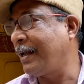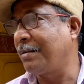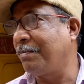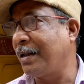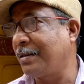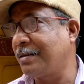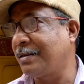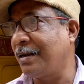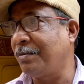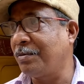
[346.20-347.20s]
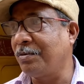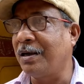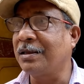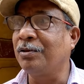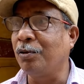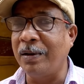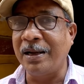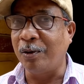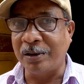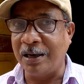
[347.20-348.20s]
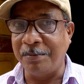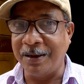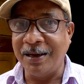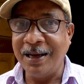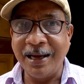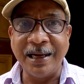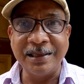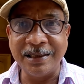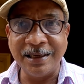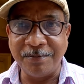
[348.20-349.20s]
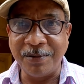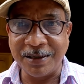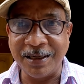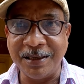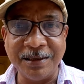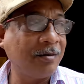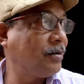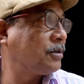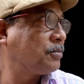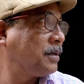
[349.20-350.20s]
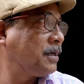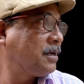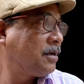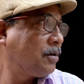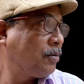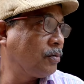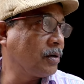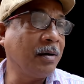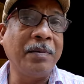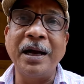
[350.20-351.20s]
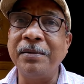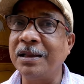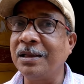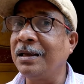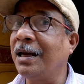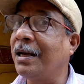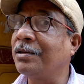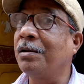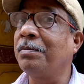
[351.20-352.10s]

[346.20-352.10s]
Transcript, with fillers: डायरेक्ट बात से हुआ था दो बार होटल में ऐसे जान पहचान इंटरव्यूज में उनका भाई भातीजा है